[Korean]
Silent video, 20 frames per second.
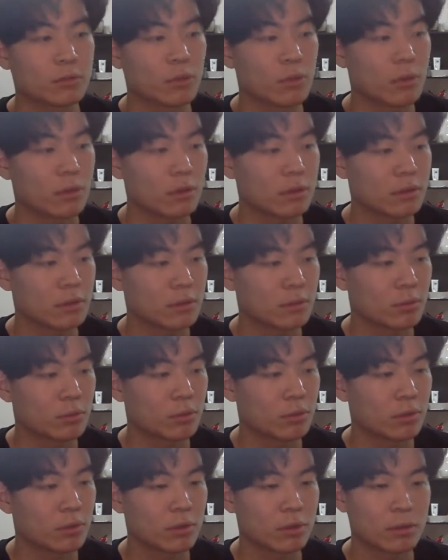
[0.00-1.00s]
정확히는 잘
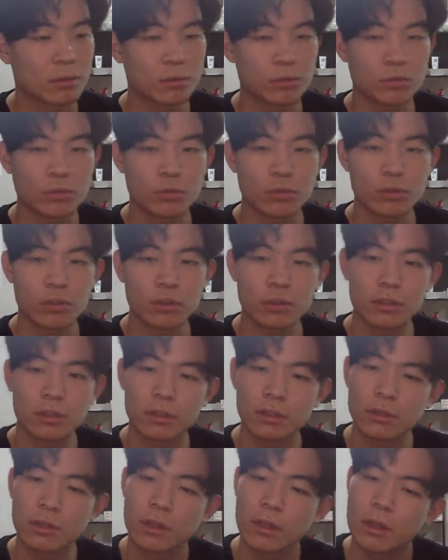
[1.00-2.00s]
모르겠는데 기본적으로
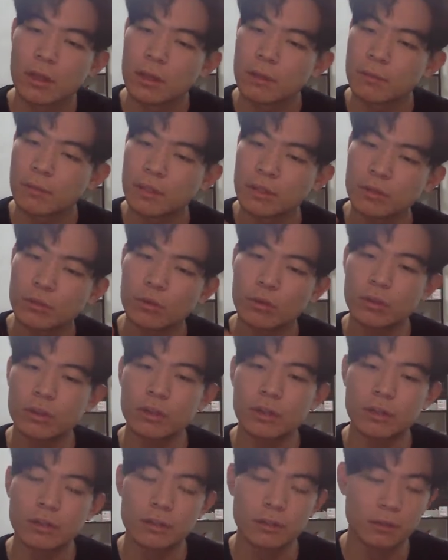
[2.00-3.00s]
일단은
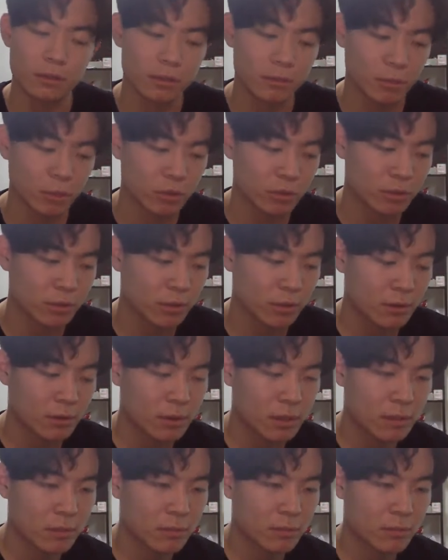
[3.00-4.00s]
비트코인이라는 걸 먼저
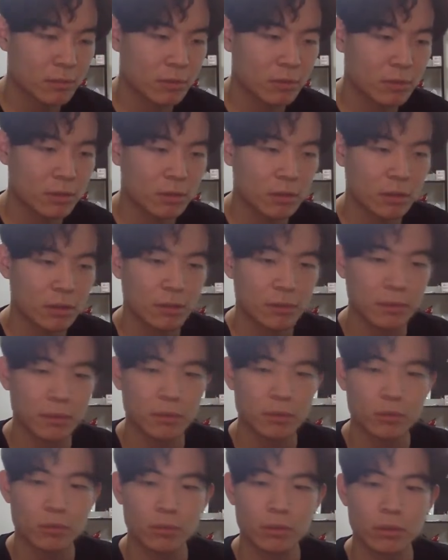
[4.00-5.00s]
생각을 해보면요.
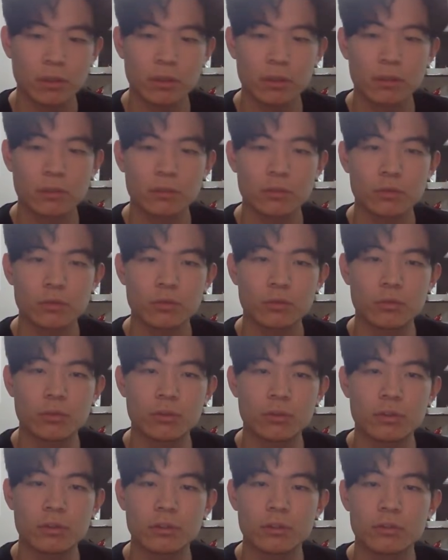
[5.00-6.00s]
1비트코인에 대한
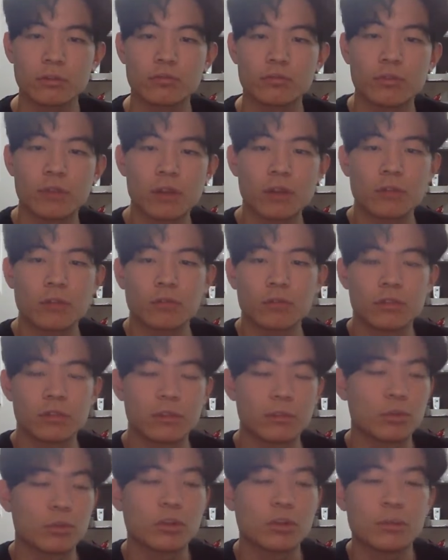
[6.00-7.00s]
소유권을 누가 갖고 있냐,
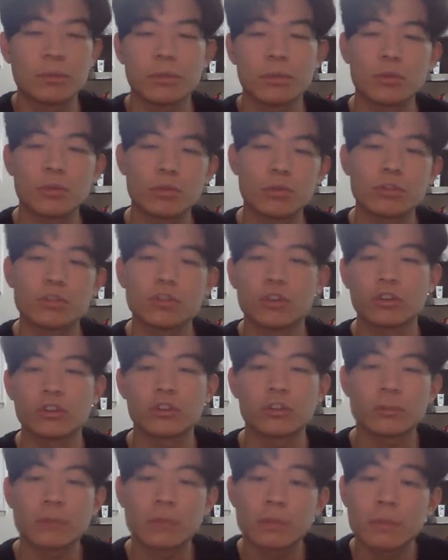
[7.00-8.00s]
뭐 1비트코인은
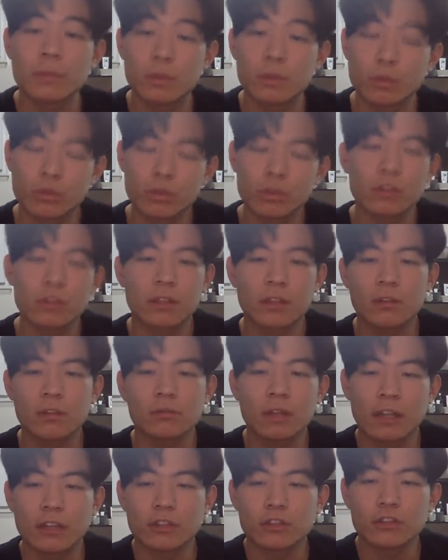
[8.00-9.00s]
0.1비트코인 이렇게 계속
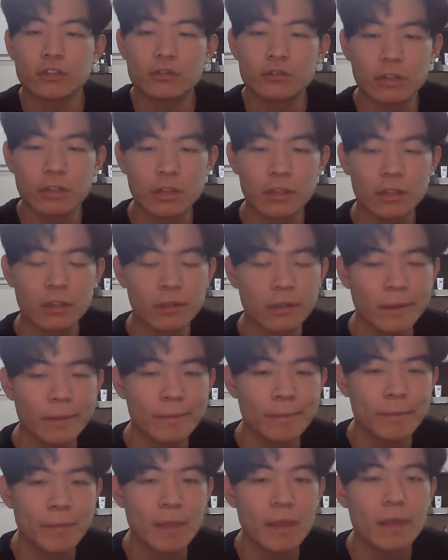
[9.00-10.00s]
나눠줄 수 있긴 한데,
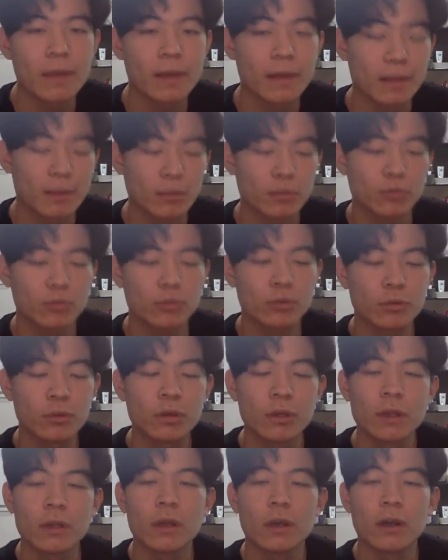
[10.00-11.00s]
기본적으로,
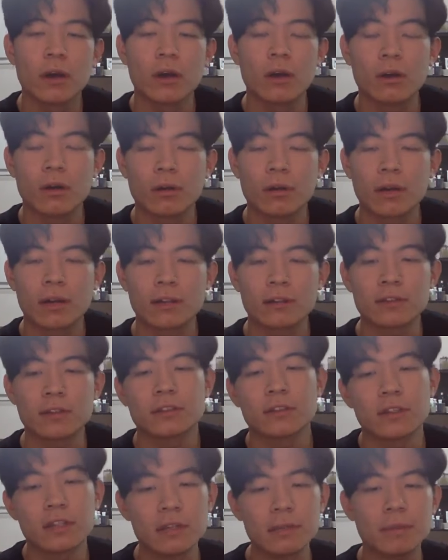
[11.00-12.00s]
어,
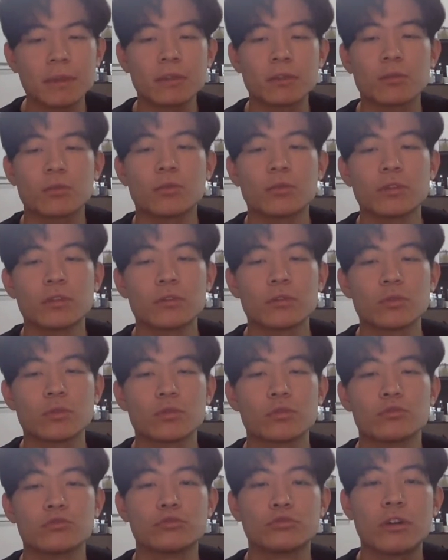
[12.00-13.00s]
가정에서 1비트코인의
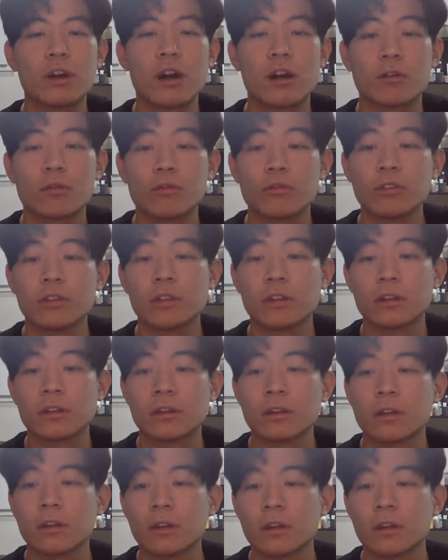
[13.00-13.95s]
소유권 누가 갖고 있냐를,